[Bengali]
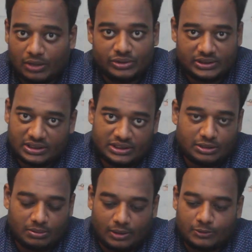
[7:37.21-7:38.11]
ভালো ডেজার্ট
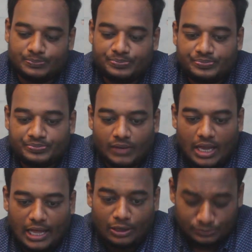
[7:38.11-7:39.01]
হিসেবে ভালো
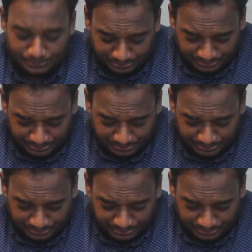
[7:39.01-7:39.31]
এখন